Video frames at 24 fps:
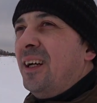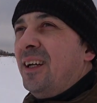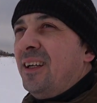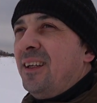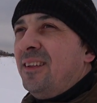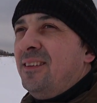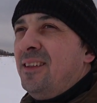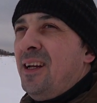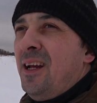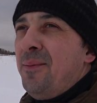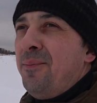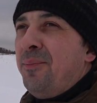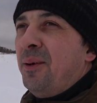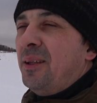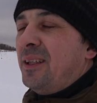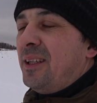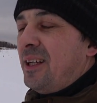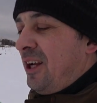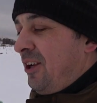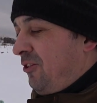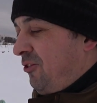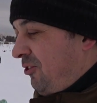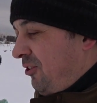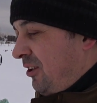зря
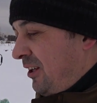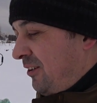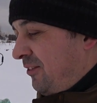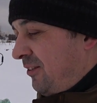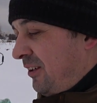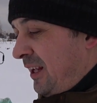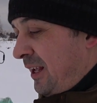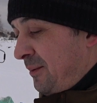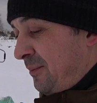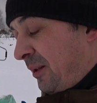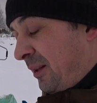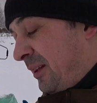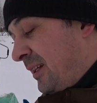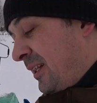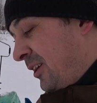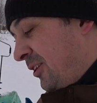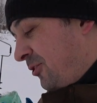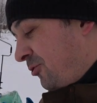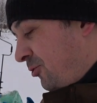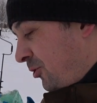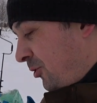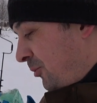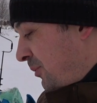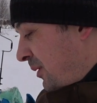потраченное время. Так
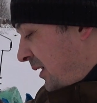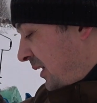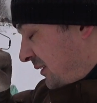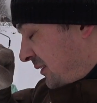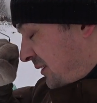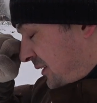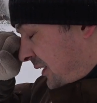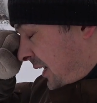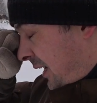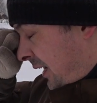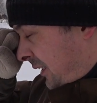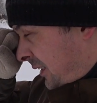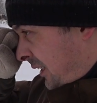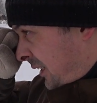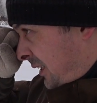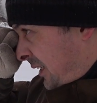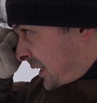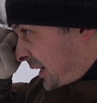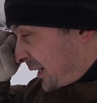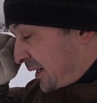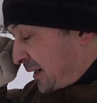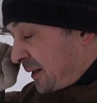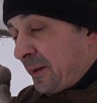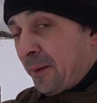что, братцы, как-то
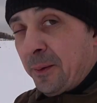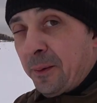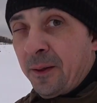так.